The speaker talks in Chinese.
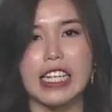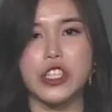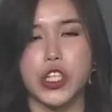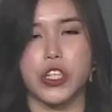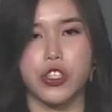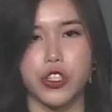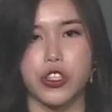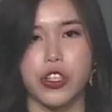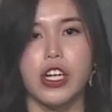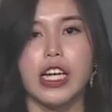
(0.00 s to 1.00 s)
一起
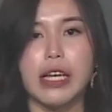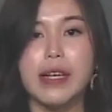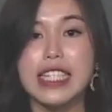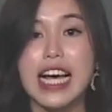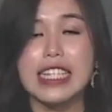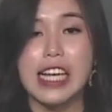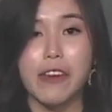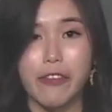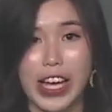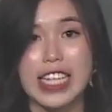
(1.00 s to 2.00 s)
吃，因为现在这
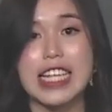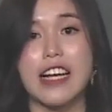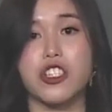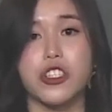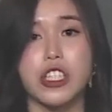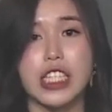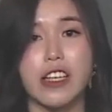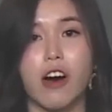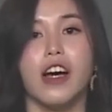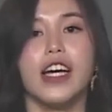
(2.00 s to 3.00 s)
个非常时
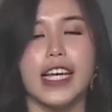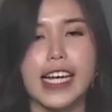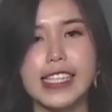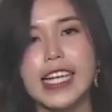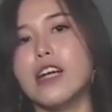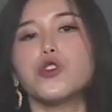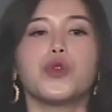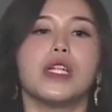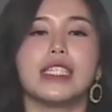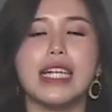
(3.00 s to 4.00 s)
期哦。一定要
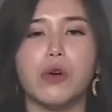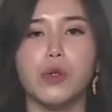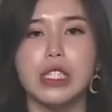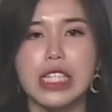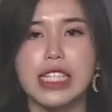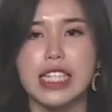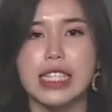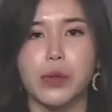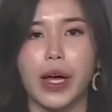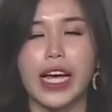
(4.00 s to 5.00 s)
除了照顾自己
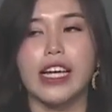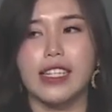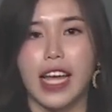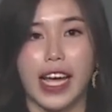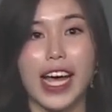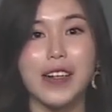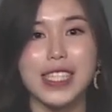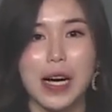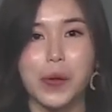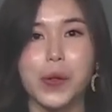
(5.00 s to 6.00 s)
之外，也要
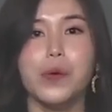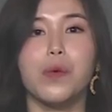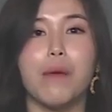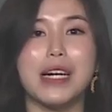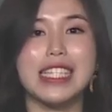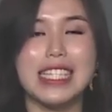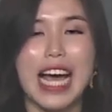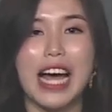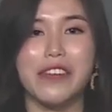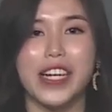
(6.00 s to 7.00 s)
照顾我们
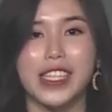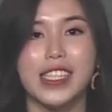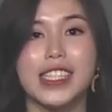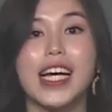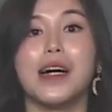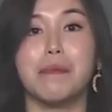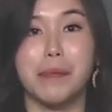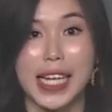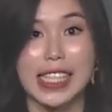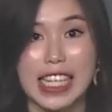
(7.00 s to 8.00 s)
家人的
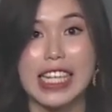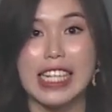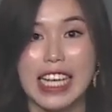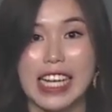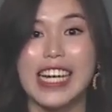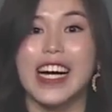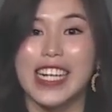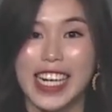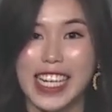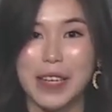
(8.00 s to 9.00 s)
免疫力，
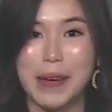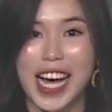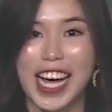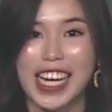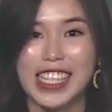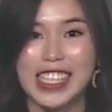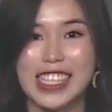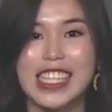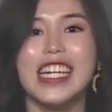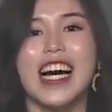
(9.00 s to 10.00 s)
可以
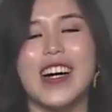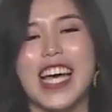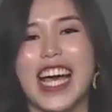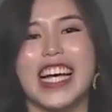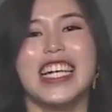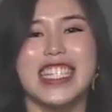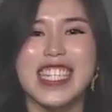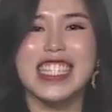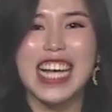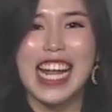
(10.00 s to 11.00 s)

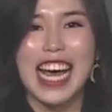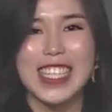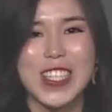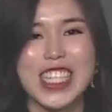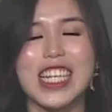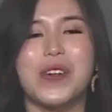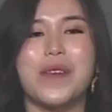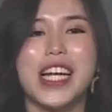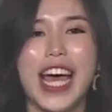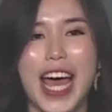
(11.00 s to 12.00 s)
吗？OK，So 再来就是我
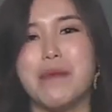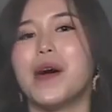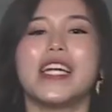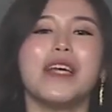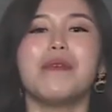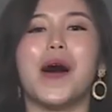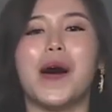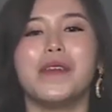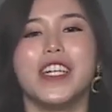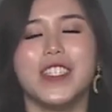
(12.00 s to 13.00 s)
们的
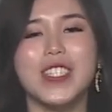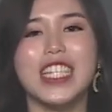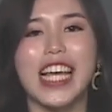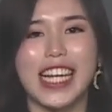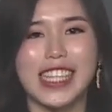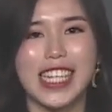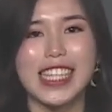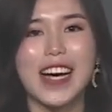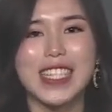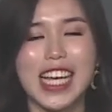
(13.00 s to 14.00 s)
Hemohimo，就是也得
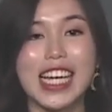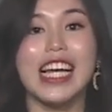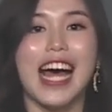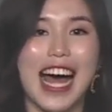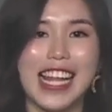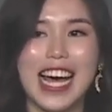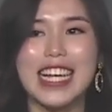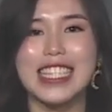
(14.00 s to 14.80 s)
到这个 HALA